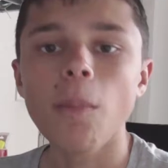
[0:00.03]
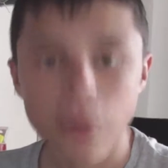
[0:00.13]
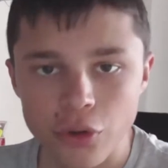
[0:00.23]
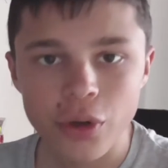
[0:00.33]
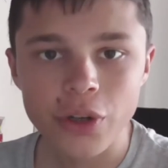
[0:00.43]

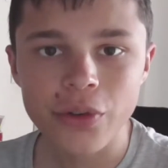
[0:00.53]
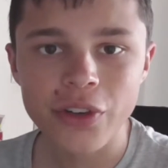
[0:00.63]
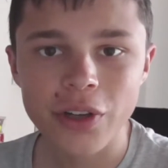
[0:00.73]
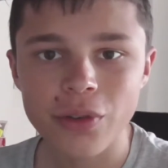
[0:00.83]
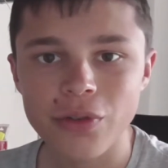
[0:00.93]
Bonjour à
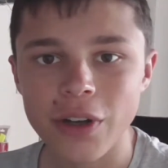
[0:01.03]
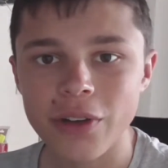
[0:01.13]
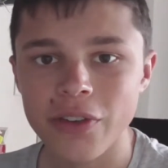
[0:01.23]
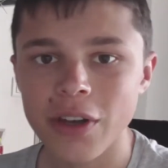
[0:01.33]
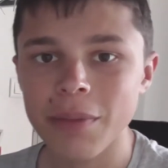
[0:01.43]
tous et à toutes fans
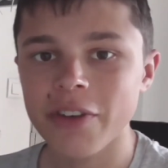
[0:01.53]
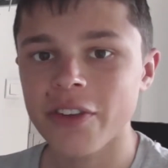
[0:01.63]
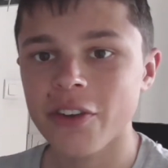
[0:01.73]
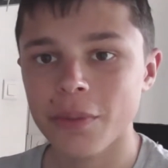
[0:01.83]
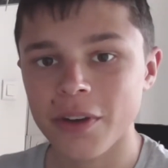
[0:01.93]
de Cinéma
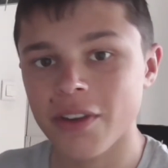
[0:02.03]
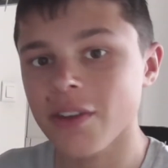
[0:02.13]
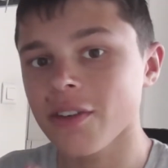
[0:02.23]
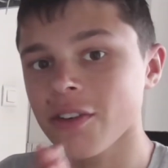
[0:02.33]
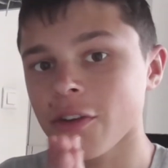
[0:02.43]
CS Preset,
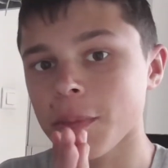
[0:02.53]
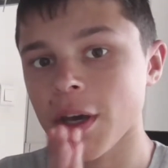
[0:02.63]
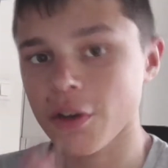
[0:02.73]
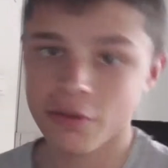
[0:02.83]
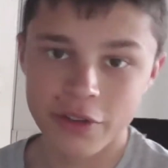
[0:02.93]

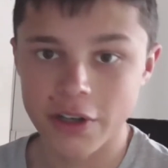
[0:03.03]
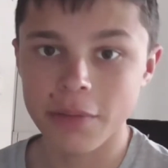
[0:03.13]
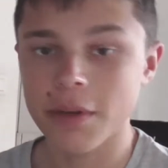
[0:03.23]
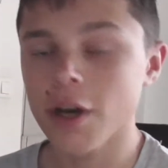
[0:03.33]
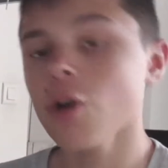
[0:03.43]
j'espère que vous
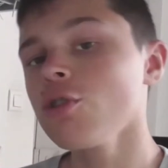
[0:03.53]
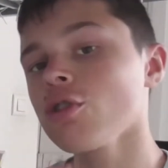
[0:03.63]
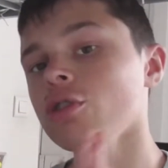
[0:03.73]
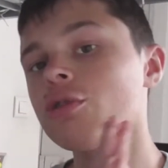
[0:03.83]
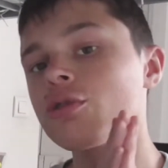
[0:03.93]
allez bien.
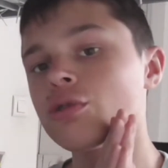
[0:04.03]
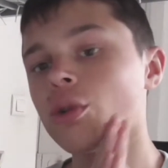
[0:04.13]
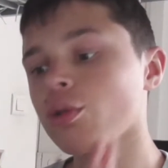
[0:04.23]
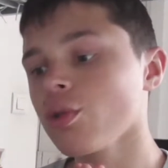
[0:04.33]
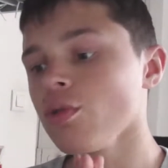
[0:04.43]
Aujourd'hui on se
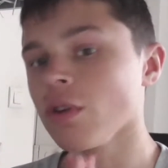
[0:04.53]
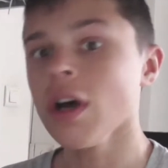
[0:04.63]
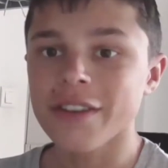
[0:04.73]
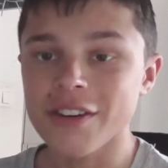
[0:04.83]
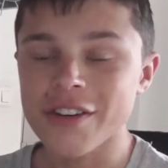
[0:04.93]
retrouve
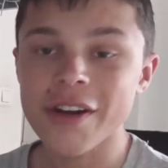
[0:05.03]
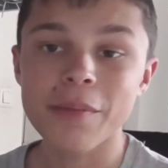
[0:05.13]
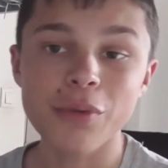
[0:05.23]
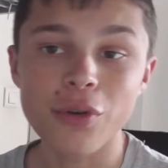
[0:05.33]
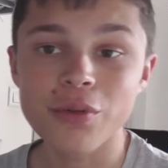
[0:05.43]
déjà
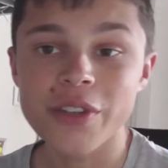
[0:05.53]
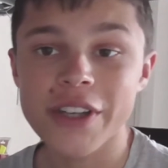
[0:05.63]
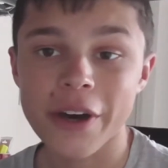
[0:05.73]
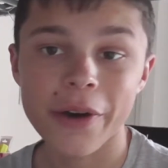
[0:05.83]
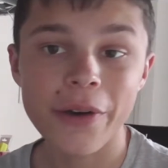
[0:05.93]
pour vous
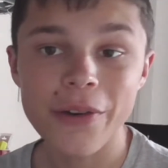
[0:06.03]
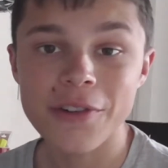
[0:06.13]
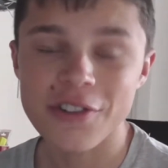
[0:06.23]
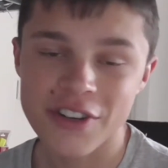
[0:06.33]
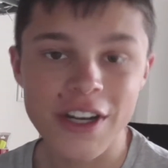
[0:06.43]
dire
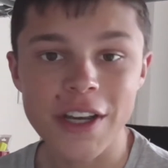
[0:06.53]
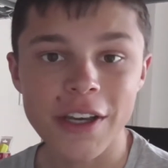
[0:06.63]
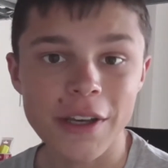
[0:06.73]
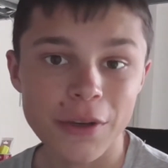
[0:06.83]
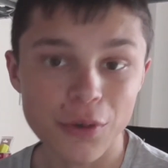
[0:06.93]
que
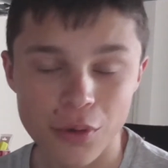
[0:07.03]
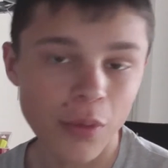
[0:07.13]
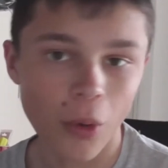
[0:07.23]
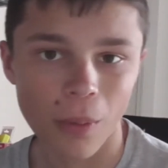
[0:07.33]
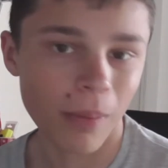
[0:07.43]
j'ai eu
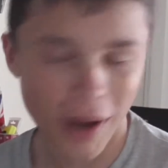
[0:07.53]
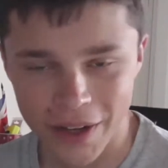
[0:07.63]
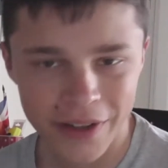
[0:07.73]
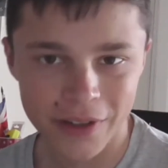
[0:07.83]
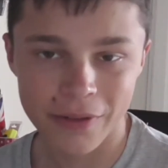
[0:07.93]
mon
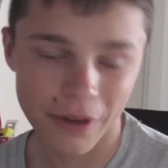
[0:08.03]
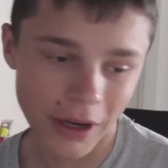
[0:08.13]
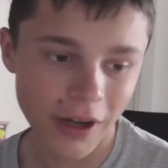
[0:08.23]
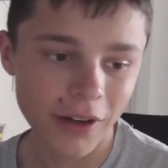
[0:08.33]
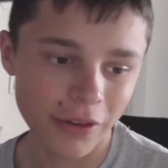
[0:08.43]
bac,
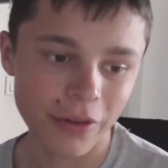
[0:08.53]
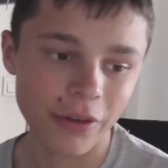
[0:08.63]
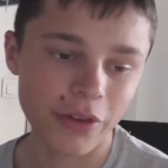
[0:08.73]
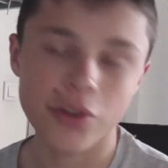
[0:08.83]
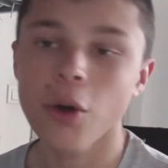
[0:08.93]
voilà,
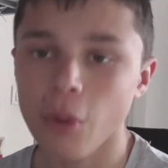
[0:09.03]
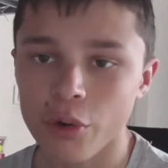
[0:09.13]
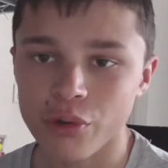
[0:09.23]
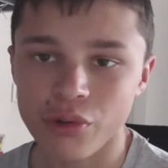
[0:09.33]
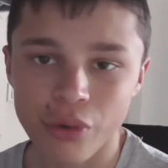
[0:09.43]
euh, sans
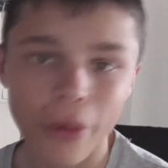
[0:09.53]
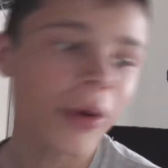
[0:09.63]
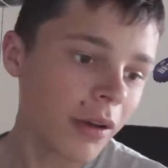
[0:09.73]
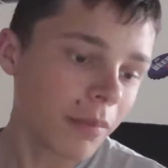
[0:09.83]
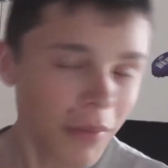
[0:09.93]
mention,
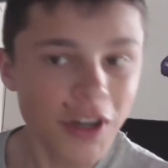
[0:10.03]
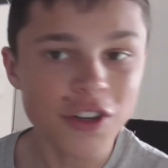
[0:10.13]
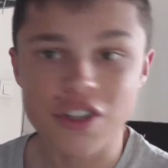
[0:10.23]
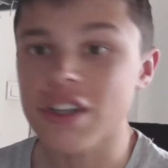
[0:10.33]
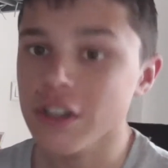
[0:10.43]
mais
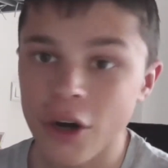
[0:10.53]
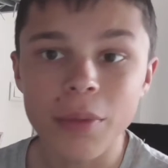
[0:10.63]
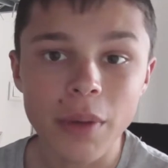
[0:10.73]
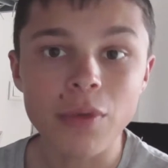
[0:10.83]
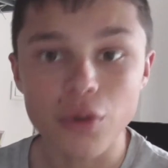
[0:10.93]
j'ai quand
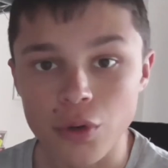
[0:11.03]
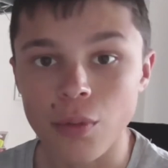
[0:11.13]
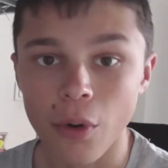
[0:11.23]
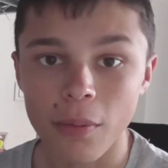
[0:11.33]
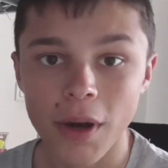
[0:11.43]
même eu
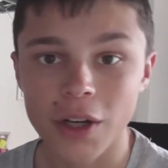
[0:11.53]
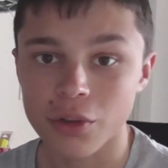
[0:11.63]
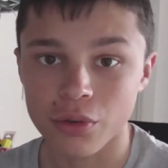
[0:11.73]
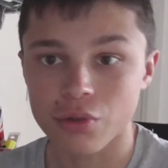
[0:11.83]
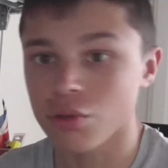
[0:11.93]
mon bac,
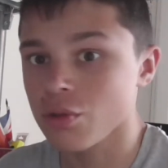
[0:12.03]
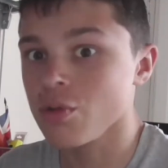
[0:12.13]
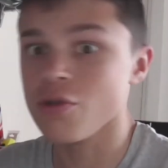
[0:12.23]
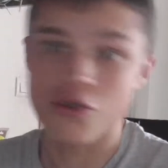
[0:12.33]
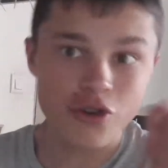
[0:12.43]
donc du
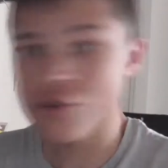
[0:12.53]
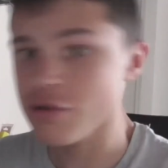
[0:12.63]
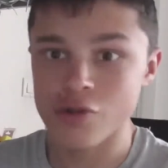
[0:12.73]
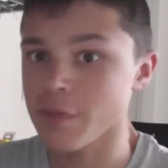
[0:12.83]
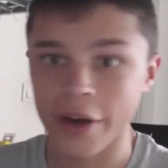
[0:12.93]
coup je suis
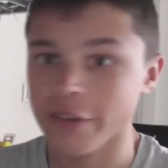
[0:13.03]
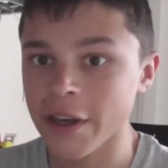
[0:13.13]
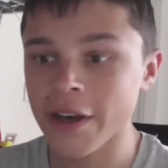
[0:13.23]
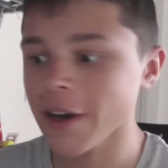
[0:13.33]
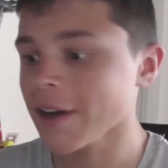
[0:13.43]
super
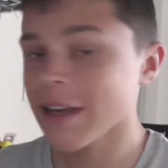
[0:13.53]
fier.